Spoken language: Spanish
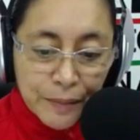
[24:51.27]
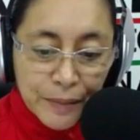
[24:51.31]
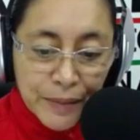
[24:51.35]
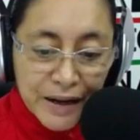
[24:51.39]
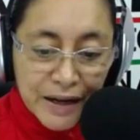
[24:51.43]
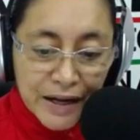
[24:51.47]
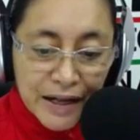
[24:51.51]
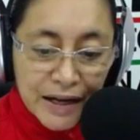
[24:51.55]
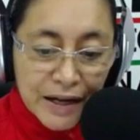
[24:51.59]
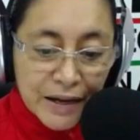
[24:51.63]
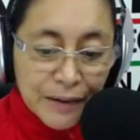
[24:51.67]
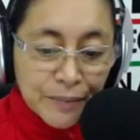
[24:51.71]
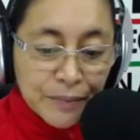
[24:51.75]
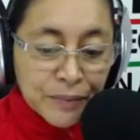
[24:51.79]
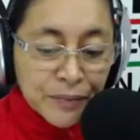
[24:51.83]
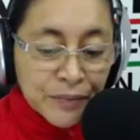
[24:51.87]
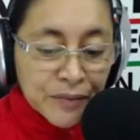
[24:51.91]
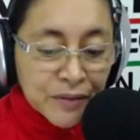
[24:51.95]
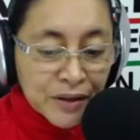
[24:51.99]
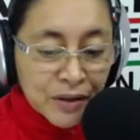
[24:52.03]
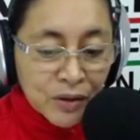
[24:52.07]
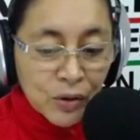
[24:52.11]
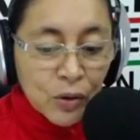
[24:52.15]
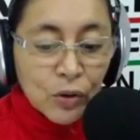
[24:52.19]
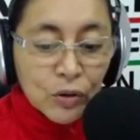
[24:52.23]
para
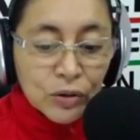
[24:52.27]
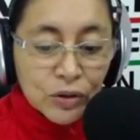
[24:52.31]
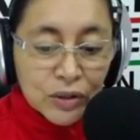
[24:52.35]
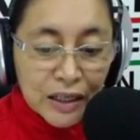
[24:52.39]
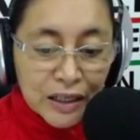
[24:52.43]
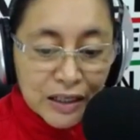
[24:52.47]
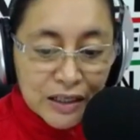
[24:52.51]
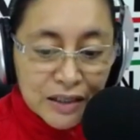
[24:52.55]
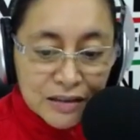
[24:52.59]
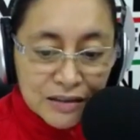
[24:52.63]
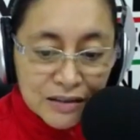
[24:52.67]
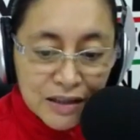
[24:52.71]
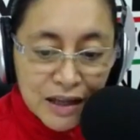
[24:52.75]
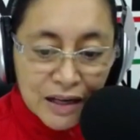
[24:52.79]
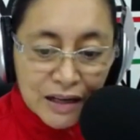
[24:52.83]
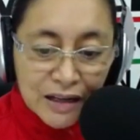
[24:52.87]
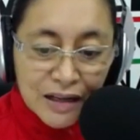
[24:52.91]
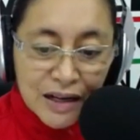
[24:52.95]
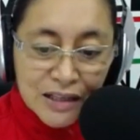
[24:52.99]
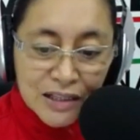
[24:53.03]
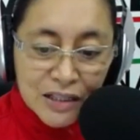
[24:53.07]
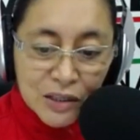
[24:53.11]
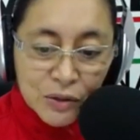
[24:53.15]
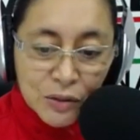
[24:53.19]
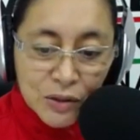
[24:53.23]
contrarrestar
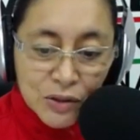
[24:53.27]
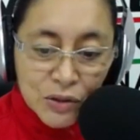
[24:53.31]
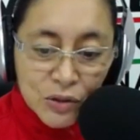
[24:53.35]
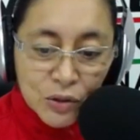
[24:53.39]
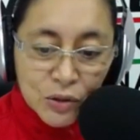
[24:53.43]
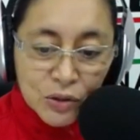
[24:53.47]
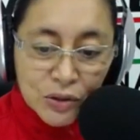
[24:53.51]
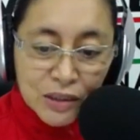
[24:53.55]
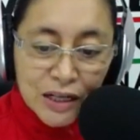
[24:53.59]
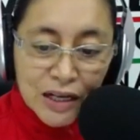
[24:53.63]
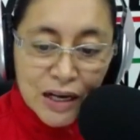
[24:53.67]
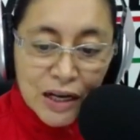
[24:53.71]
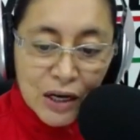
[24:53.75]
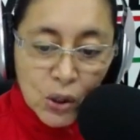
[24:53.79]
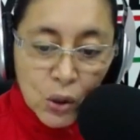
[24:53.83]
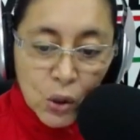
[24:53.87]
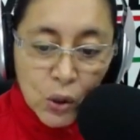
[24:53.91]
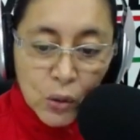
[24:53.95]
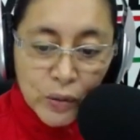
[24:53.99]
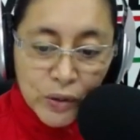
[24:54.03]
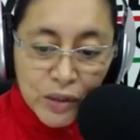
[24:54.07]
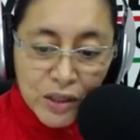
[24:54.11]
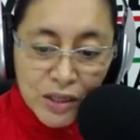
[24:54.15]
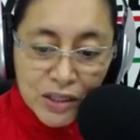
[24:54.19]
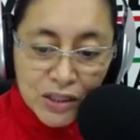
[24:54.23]
la situación de la
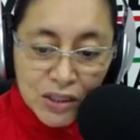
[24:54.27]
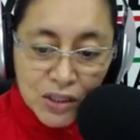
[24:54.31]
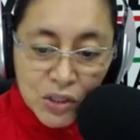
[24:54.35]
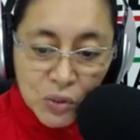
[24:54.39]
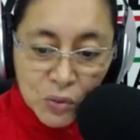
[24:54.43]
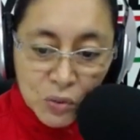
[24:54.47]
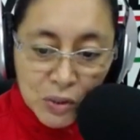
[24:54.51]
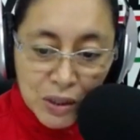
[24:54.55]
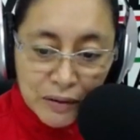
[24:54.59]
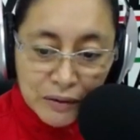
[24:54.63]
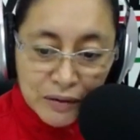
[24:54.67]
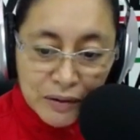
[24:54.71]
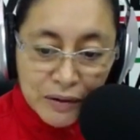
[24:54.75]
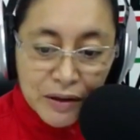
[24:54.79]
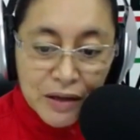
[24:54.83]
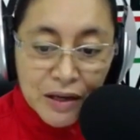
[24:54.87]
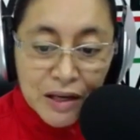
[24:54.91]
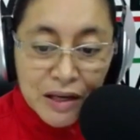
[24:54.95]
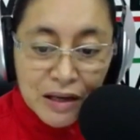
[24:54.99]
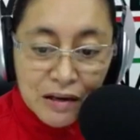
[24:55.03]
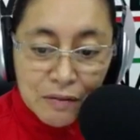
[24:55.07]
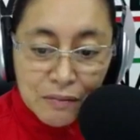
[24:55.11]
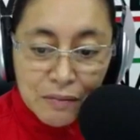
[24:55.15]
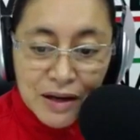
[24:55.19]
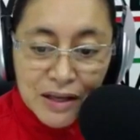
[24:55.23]
COVID-19
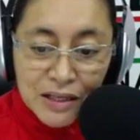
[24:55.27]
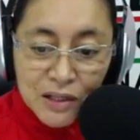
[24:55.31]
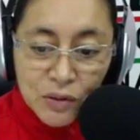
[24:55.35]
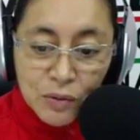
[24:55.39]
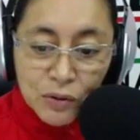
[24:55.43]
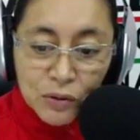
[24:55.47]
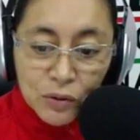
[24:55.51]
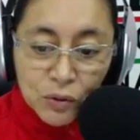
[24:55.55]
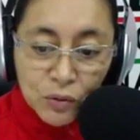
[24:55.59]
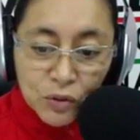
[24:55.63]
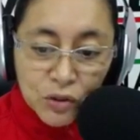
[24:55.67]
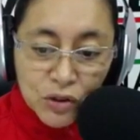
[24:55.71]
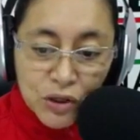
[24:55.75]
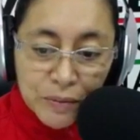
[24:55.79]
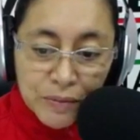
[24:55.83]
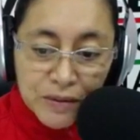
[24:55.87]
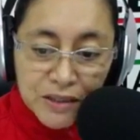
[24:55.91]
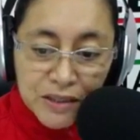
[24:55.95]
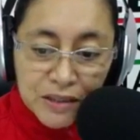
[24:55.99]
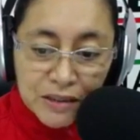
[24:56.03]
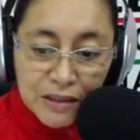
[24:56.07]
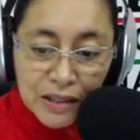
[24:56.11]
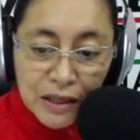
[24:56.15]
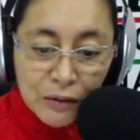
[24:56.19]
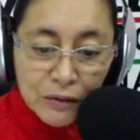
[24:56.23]
y más cuando no se ha
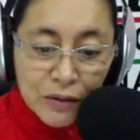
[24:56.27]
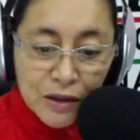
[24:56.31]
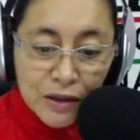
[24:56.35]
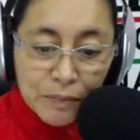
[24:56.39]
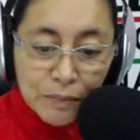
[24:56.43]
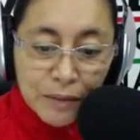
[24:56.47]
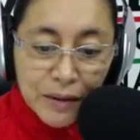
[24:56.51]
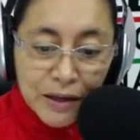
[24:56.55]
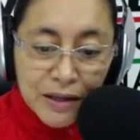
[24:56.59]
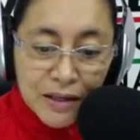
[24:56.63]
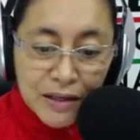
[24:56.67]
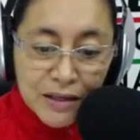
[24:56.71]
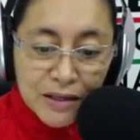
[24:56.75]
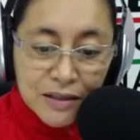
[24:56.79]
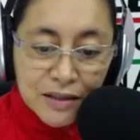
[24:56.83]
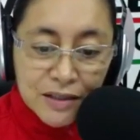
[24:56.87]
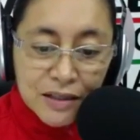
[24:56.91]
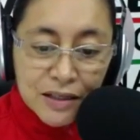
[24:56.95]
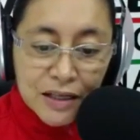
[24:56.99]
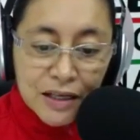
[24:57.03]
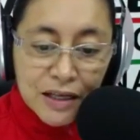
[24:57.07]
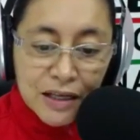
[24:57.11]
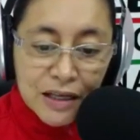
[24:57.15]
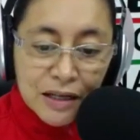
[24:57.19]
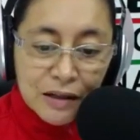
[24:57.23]
presentado en el país
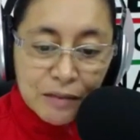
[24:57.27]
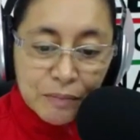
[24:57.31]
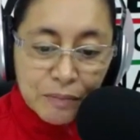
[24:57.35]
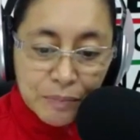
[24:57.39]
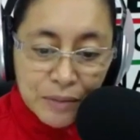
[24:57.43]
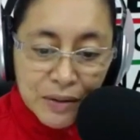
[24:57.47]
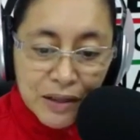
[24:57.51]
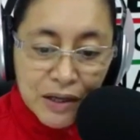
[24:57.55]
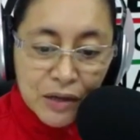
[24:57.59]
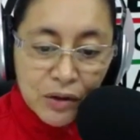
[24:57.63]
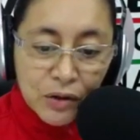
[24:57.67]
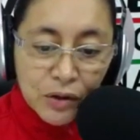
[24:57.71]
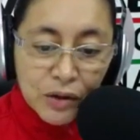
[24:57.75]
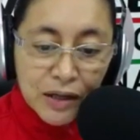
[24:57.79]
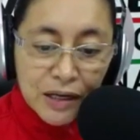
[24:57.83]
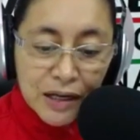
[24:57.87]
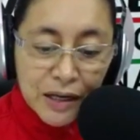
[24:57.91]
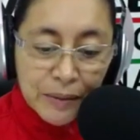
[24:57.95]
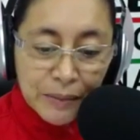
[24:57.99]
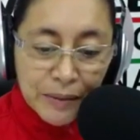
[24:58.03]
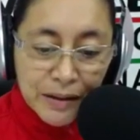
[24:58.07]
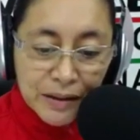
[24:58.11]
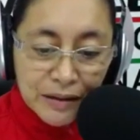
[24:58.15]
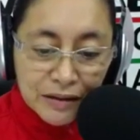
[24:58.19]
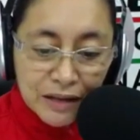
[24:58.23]
eh, el pico de
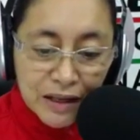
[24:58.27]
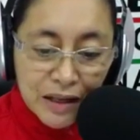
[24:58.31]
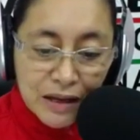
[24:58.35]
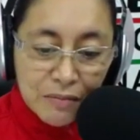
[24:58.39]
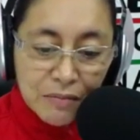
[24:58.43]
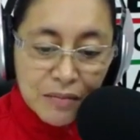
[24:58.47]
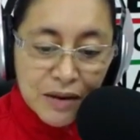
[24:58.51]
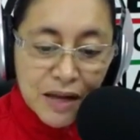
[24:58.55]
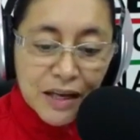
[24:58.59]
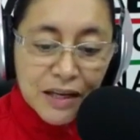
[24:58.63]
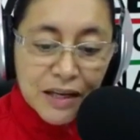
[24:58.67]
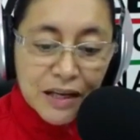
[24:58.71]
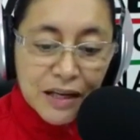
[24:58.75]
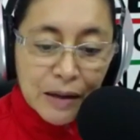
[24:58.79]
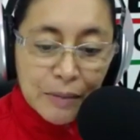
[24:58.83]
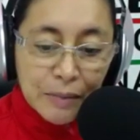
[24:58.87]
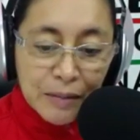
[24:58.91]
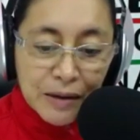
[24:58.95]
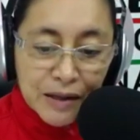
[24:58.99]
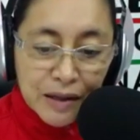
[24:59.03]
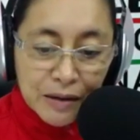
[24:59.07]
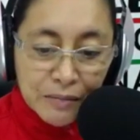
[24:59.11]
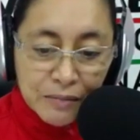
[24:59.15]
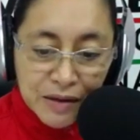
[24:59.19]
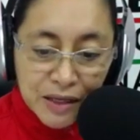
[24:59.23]
la pandemia y el
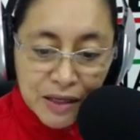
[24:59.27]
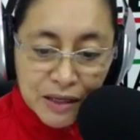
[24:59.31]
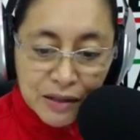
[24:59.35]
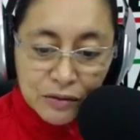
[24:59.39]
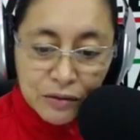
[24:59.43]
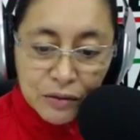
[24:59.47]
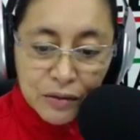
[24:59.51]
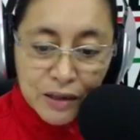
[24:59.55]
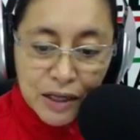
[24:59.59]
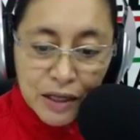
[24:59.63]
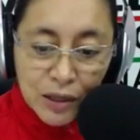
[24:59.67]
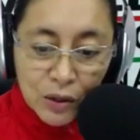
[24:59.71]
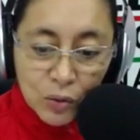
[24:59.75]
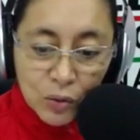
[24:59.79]
aplanamiento de la